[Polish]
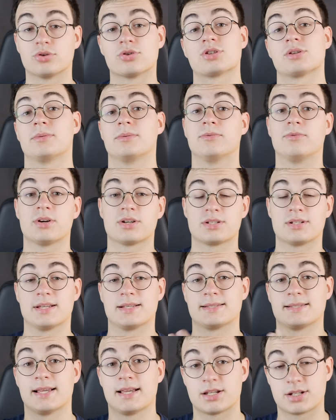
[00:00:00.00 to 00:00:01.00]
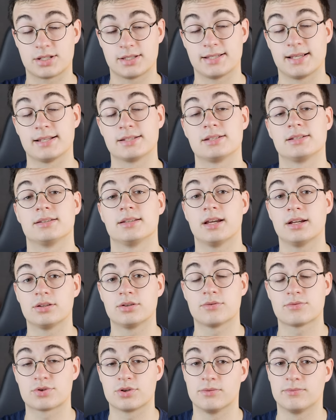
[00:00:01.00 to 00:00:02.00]
żeby właśnie zaszcać
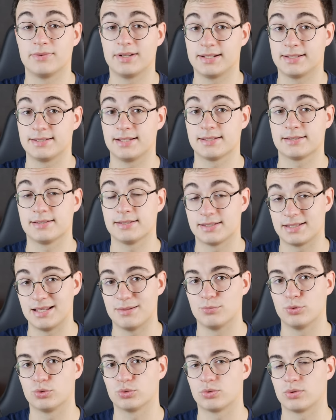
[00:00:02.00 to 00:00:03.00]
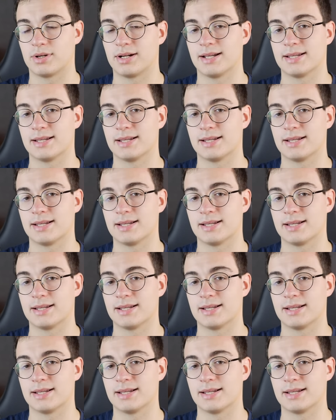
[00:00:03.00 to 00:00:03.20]
najnowszą wersję systemu, która